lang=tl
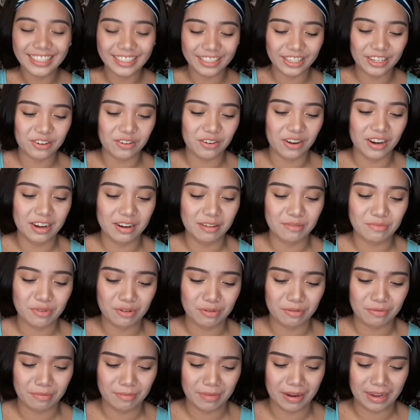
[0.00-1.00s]
hindi ko alam
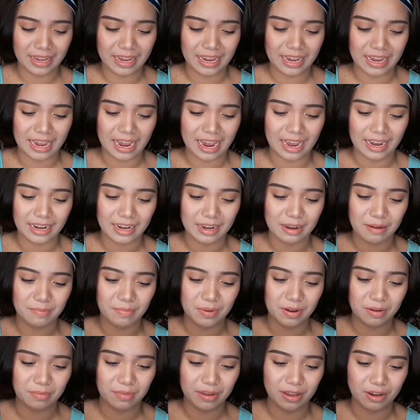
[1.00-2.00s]
yung mangyayari
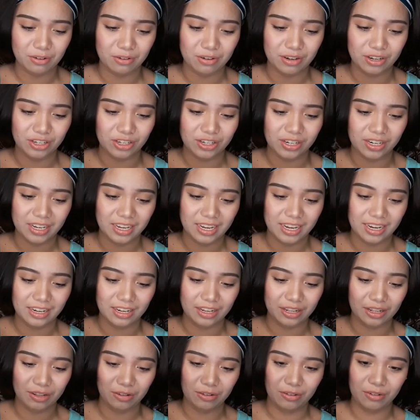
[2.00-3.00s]
kapag meron na siyang
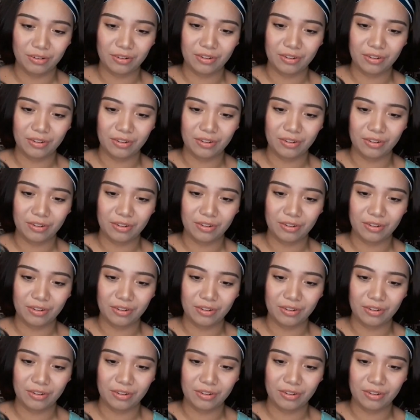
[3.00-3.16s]
ganito.